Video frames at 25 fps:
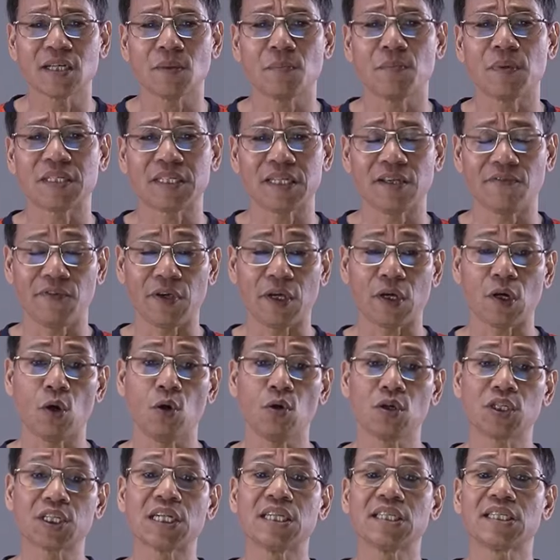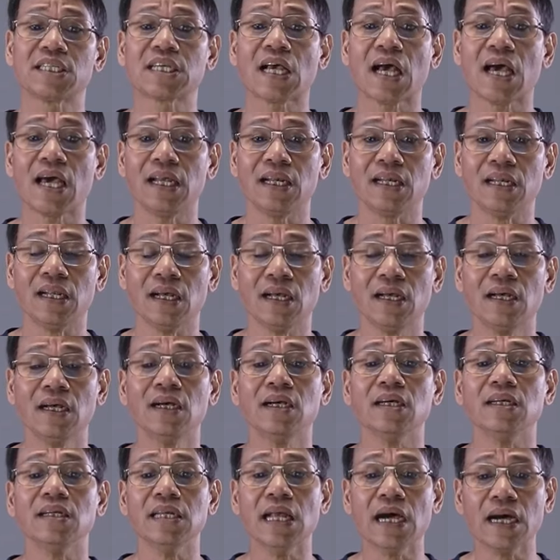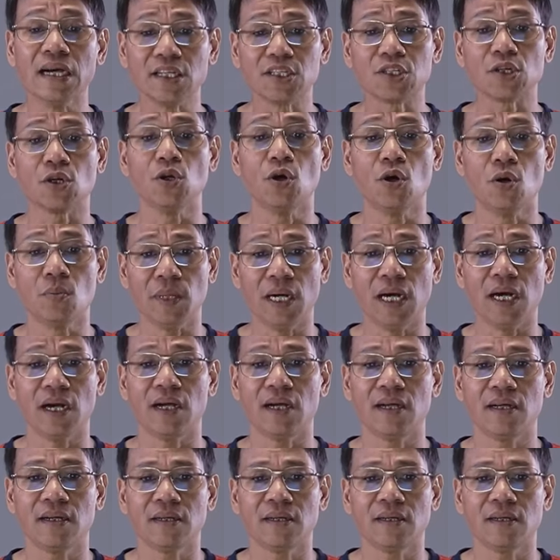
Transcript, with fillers: sa Pacific Ocean side ng Sonoma.